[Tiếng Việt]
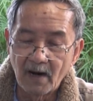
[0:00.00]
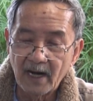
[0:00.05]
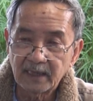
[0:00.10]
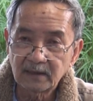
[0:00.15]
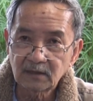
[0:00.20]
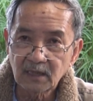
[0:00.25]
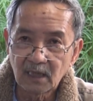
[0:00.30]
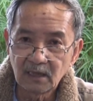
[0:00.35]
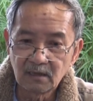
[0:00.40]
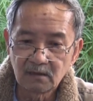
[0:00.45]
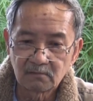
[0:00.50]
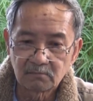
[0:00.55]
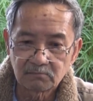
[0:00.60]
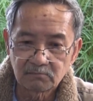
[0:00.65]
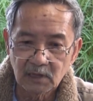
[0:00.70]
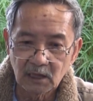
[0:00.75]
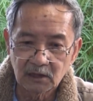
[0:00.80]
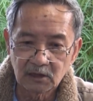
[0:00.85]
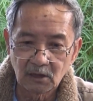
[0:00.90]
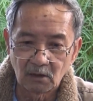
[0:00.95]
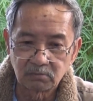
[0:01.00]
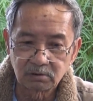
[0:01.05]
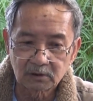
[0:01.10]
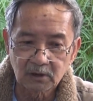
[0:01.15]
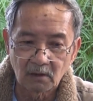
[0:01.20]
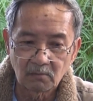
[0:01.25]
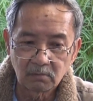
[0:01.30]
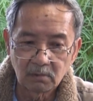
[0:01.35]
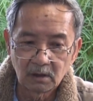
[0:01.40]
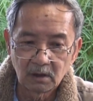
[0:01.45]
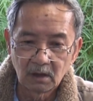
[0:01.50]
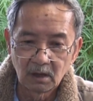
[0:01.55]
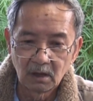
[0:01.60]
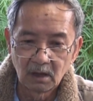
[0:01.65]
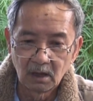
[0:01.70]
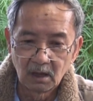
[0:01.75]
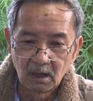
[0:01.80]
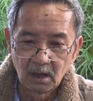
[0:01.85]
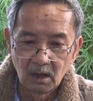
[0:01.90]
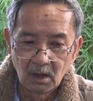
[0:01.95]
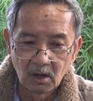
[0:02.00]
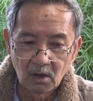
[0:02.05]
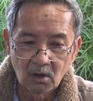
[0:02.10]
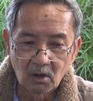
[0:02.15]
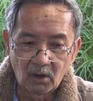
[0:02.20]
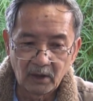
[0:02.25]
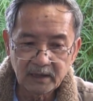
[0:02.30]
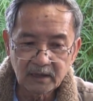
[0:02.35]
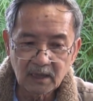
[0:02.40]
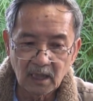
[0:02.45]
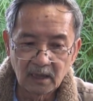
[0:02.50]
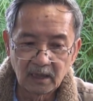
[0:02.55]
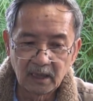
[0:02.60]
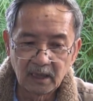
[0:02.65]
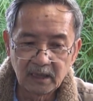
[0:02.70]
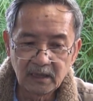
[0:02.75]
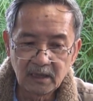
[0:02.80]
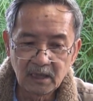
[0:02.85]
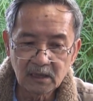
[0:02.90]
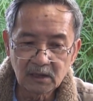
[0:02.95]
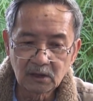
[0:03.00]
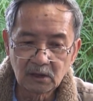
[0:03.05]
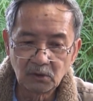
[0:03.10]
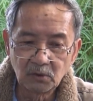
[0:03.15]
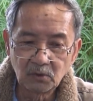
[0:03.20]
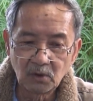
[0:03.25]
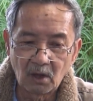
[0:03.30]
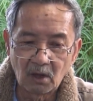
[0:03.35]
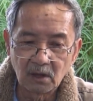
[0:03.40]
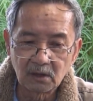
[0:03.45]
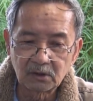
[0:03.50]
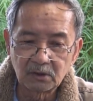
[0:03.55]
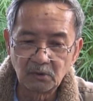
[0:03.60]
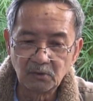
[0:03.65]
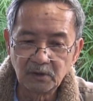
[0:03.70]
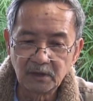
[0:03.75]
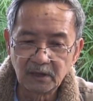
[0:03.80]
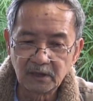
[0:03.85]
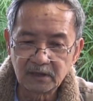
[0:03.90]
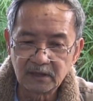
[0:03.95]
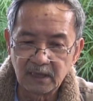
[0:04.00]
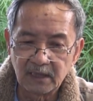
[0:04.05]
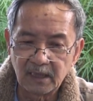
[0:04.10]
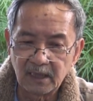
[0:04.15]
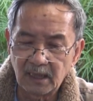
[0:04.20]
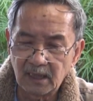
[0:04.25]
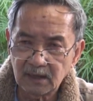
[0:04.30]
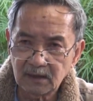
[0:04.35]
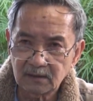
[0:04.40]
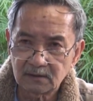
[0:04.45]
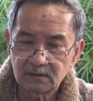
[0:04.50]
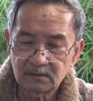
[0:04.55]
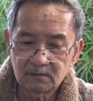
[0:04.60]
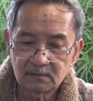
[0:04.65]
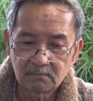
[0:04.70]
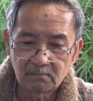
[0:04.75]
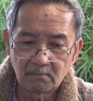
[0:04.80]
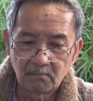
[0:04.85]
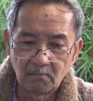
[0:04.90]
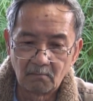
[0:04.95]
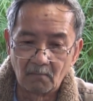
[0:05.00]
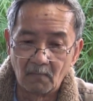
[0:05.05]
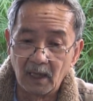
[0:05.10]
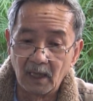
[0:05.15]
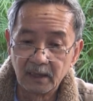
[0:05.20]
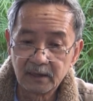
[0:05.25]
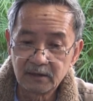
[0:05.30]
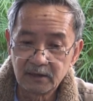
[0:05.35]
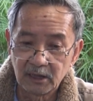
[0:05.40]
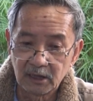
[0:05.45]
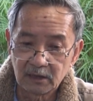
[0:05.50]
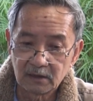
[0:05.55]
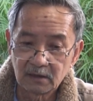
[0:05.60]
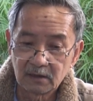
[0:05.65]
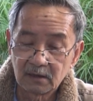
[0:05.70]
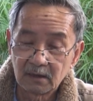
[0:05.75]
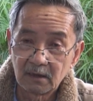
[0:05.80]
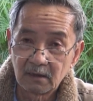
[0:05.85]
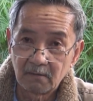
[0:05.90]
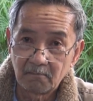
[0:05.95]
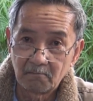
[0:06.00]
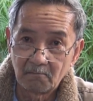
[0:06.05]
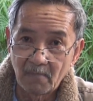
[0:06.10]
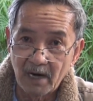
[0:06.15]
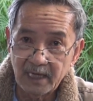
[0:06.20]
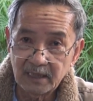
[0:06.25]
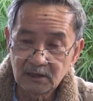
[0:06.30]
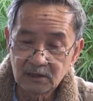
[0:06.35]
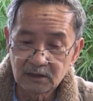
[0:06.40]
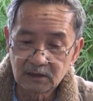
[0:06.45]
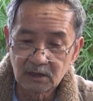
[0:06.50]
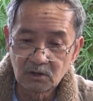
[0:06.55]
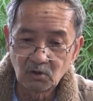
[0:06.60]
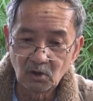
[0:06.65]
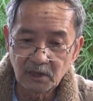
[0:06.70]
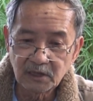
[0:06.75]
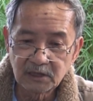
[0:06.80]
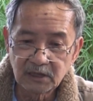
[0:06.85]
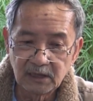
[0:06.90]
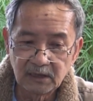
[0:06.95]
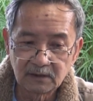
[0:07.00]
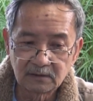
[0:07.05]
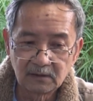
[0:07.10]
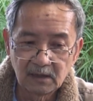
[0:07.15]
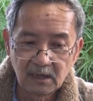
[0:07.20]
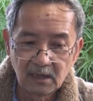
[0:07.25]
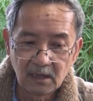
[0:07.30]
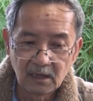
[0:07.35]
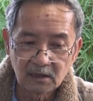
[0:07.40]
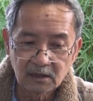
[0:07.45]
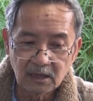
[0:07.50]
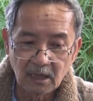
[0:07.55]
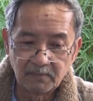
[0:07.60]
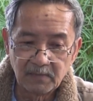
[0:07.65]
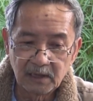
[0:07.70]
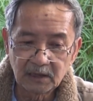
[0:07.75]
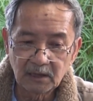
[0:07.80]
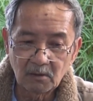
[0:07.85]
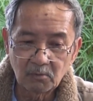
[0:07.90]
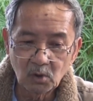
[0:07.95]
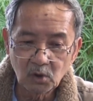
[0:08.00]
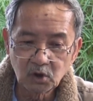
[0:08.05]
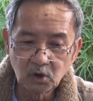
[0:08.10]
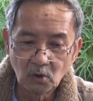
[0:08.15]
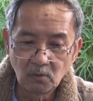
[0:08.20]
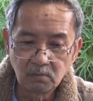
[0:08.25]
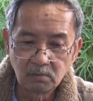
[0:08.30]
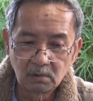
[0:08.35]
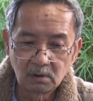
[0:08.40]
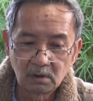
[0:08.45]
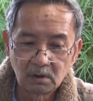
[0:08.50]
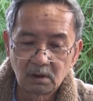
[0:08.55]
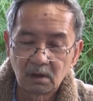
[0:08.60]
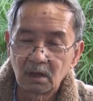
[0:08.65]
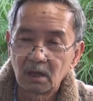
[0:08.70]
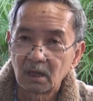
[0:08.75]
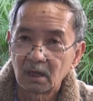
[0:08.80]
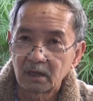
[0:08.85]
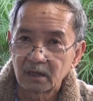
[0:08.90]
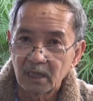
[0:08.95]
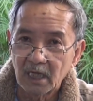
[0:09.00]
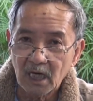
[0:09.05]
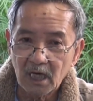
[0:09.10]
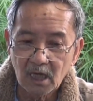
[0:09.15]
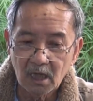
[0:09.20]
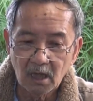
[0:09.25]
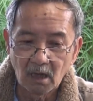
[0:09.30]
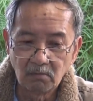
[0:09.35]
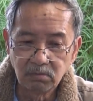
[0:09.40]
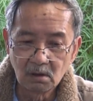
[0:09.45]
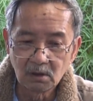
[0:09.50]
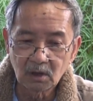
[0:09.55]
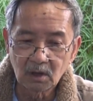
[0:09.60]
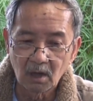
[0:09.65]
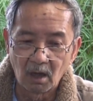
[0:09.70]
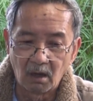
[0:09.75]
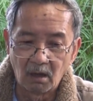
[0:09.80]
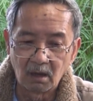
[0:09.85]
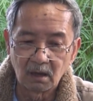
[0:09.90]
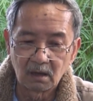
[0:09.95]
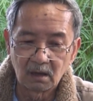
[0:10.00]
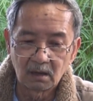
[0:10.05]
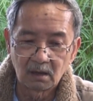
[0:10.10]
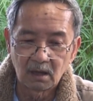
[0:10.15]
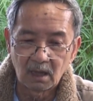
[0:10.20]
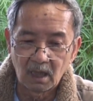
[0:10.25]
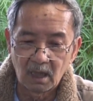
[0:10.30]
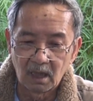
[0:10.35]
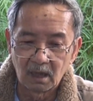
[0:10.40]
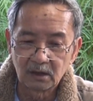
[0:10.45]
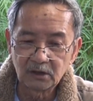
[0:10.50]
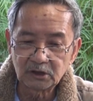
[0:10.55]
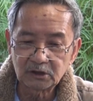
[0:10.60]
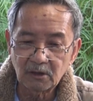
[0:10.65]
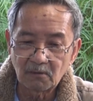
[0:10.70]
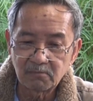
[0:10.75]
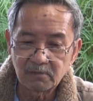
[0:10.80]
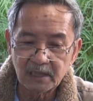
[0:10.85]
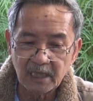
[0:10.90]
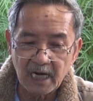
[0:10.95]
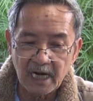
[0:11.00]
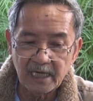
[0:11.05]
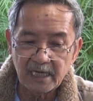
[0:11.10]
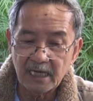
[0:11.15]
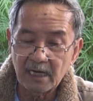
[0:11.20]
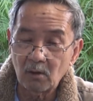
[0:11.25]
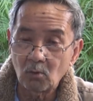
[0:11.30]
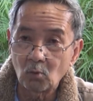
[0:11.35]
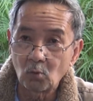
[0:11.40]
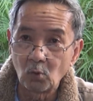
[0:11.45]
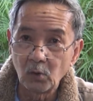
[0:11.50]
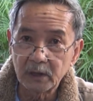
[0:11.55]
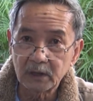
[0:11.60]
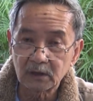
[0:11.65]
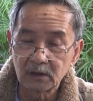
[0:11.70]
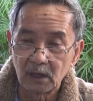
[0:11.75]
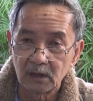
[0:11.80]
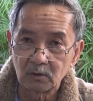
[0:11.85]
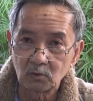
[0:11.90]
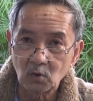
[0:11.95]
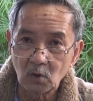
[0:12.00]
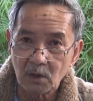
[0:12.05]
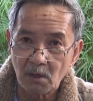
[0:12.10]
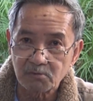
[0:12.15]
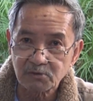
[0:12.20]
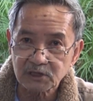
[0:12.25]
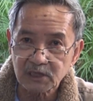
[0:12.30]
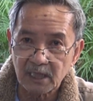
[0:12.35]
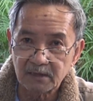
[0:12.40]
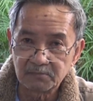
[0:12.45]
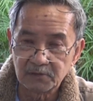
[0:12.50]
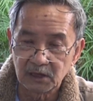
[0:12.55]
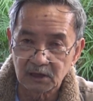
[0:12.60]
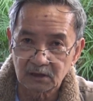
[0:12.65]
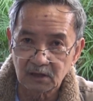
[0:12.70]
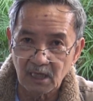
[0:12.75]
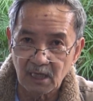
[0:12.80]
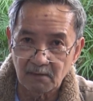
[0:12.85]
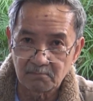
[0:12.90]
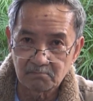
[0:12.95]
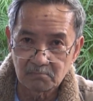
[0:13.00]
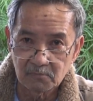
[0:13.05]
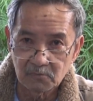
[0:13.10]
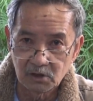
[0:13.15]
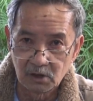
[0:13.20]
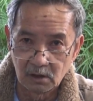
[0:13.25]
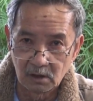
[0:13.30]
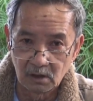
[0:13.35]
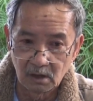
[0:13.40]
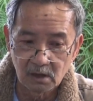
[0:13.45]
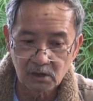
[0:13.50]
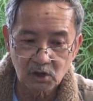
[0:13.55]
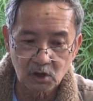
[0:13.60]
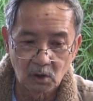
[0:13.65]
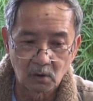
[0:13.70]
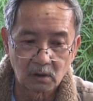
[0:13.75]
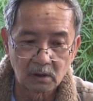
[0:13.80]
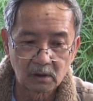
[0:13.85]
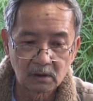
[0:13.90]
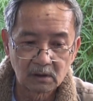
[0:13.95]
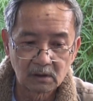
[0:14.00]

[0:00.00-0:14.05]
bản thân và dòng tộc khỏi cần nghĩ đến cứu non cứu nước gì hết bởi vì bãi thì kính nói riêng và biển đông nói chung đã không còn ở trong khả năng quyết định của cộng sản việt nam nữa rồi